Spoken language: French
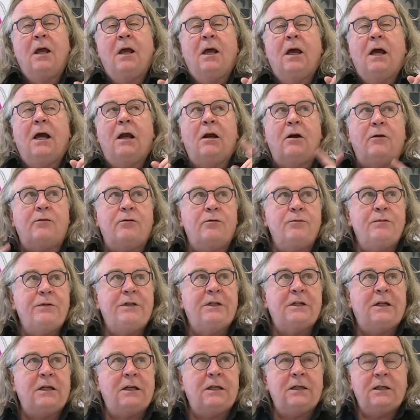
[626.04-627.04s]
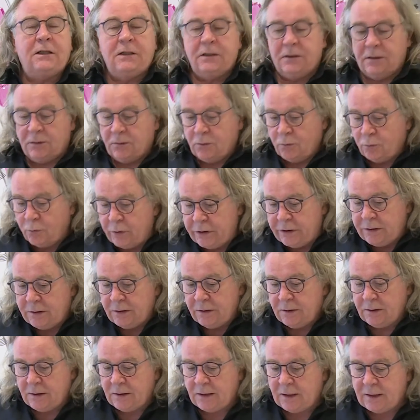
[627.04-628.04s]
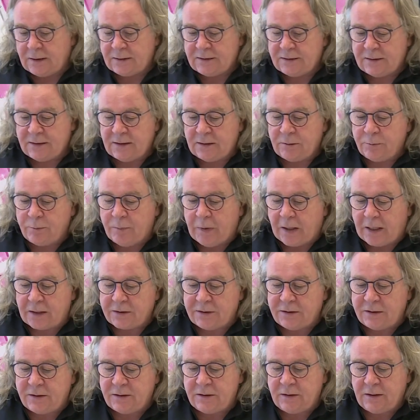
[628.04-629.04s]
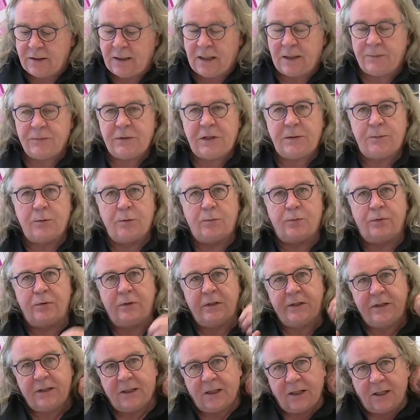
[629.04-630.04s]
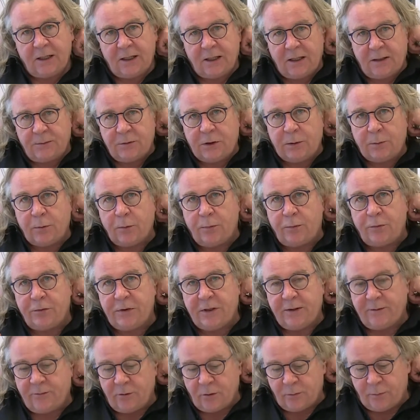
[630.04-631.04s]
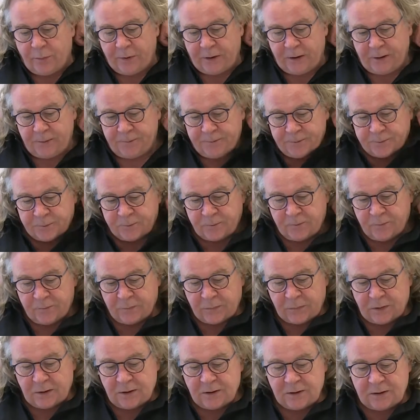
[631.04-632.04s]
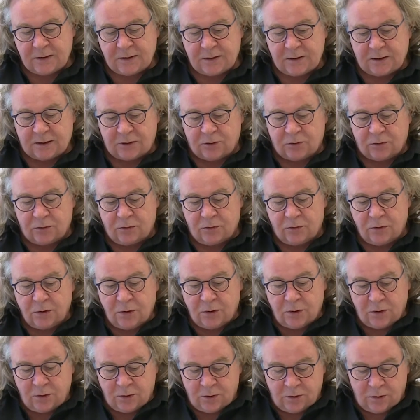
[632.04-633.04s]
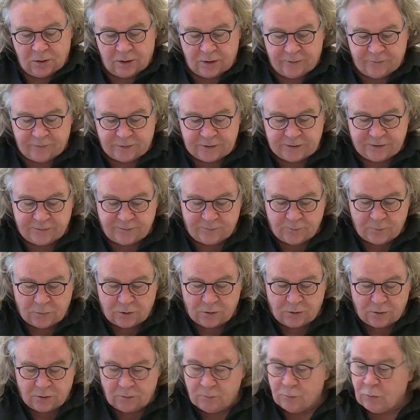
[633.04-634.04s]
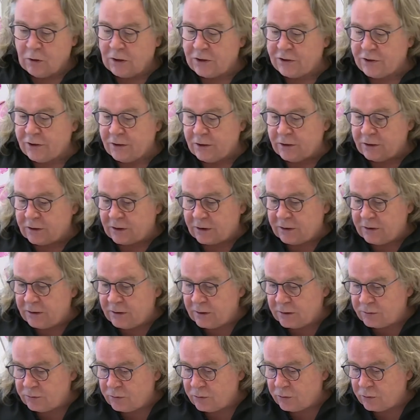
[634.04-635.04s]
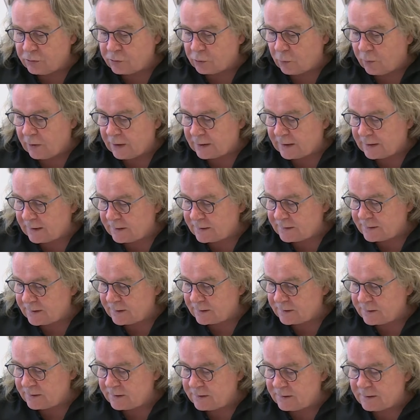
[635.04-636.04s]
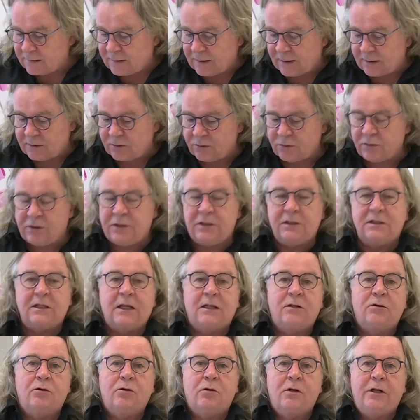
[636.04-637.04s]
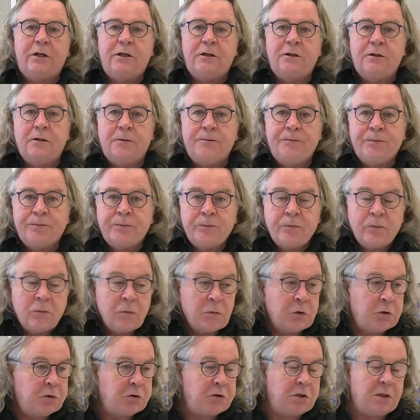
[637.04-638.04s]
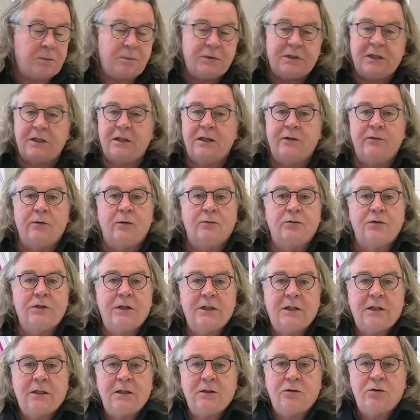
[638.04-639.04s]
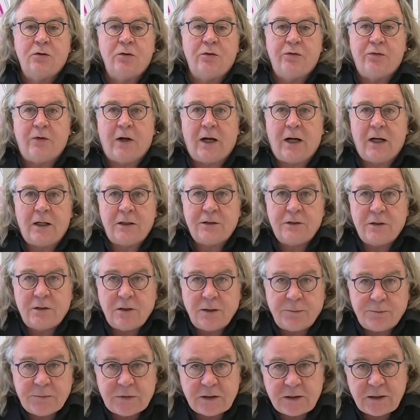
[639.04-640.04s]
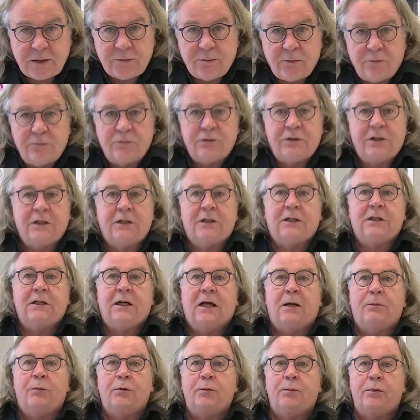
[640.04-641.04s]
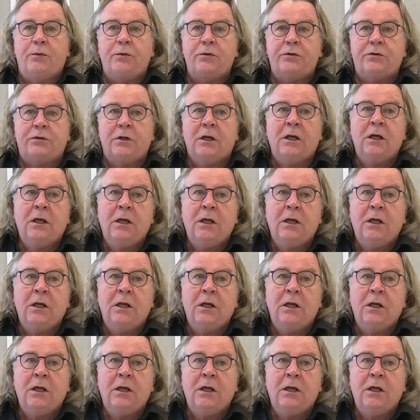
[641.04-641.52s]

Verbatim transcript: Alors vous me direz, oui, là c'est une partie un petit peu plus littéraire, un petit peu plus développée. C'est-à-dire que, effectivement, moi j'ai écrit une, deux, trois, quatre, cinq, six, sept, une dizaine de lignes. Il y en a peut-être qui vont vous écrire deux phrases, il y en a peut-être qui vont vous écrire un peu plus.